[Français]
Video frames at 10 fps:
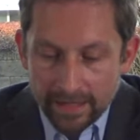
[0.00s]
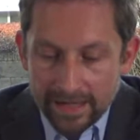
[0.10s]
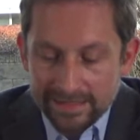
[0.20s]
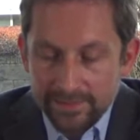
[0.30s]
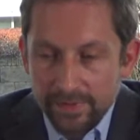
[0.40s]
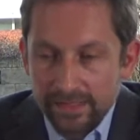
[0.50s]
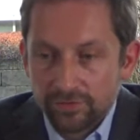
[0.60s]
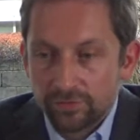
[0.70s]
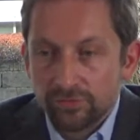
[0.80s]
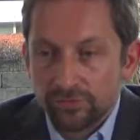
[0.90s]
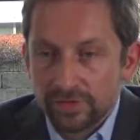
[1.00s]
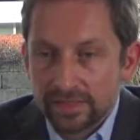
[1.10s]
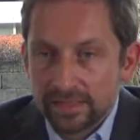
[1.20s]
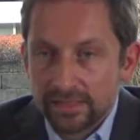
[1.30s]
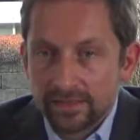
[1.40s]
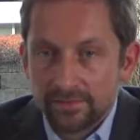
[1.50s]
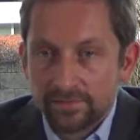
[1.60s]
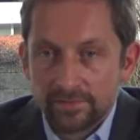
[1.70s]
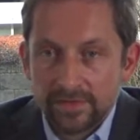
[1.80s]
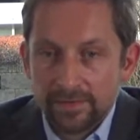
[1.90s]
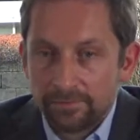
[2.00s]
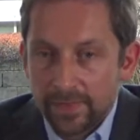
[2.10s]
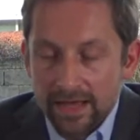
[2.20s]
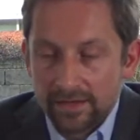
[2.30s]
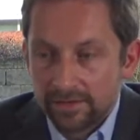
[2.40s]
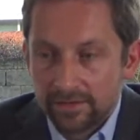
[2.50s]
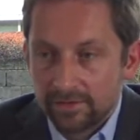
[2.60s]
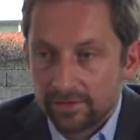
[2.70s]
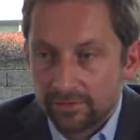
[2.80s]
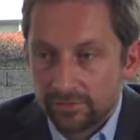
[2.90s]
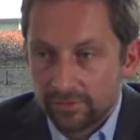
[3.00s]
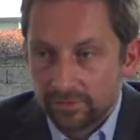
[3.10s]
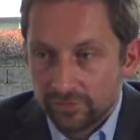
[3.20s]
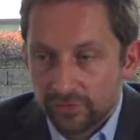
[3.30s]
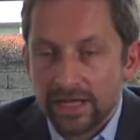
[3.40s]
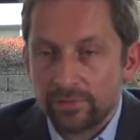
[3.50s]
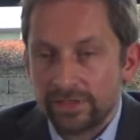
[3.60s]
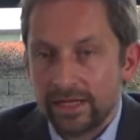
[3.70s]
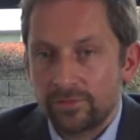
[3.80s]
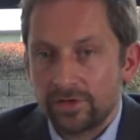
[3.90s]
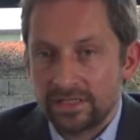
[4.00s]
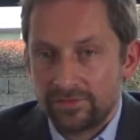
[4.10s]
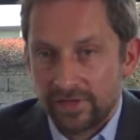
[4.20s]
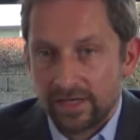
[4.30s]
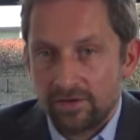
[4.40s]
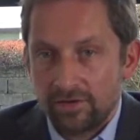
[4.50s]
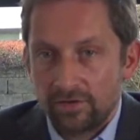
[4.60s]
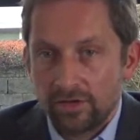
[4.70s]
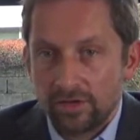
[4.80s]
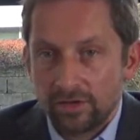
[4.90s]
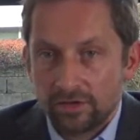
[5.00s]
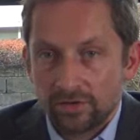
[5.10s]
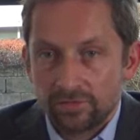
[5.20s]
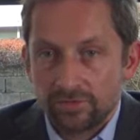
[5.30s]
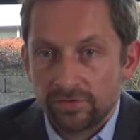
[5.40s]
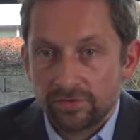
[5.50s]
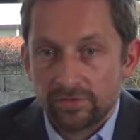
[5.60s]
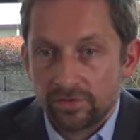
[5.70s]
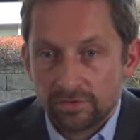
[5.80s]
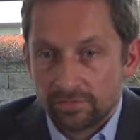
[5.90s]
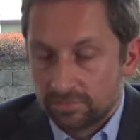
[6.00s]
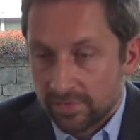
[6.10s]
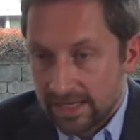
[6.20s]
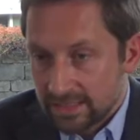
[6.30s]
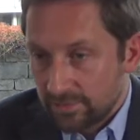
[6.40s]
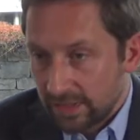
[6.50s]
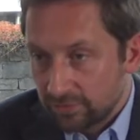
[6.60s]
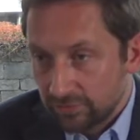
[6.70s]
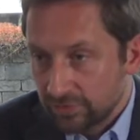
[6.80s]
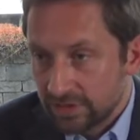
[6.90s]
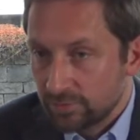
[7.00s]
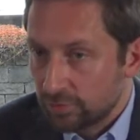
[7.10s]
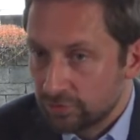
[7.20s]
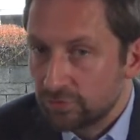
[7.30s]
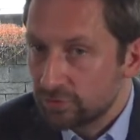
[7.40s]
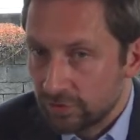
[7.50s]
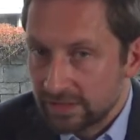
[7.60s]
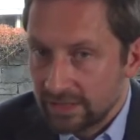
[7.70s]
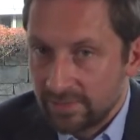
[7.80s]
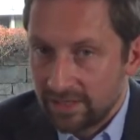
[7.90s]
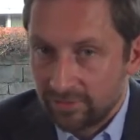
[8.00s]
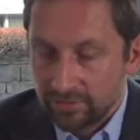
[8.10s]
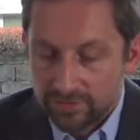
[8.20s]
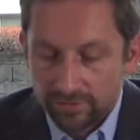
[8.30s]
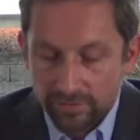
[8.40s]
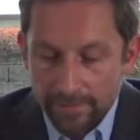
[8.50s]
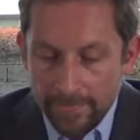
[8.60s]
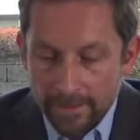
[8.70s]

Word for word: L'aspect de nouveauté n'est pas fondamentalement différent de l'aspect de nouveauté pour d'autres types d'inventions,